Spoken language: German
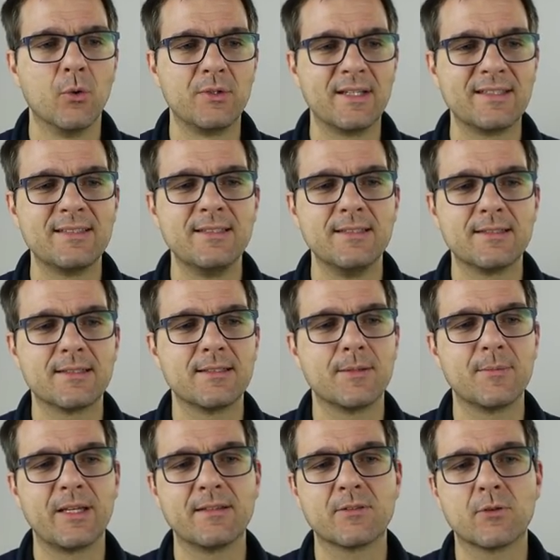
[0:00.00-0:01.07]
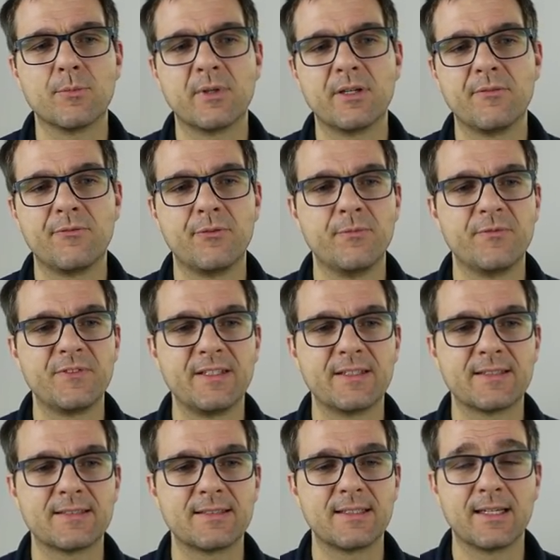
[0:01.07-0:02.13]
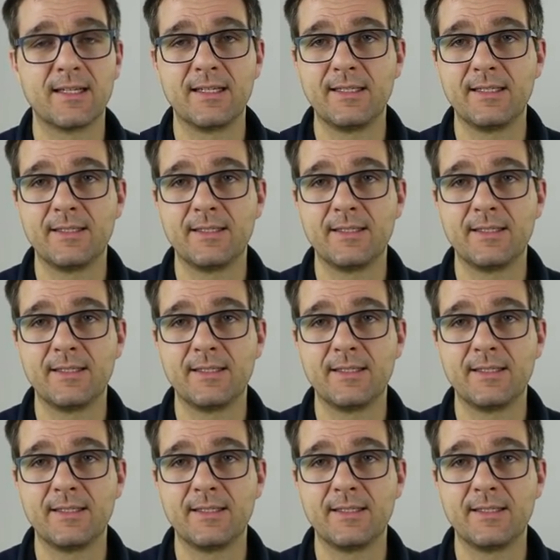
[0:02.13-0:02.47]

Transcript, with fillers: Und das sind insgesamt 1,563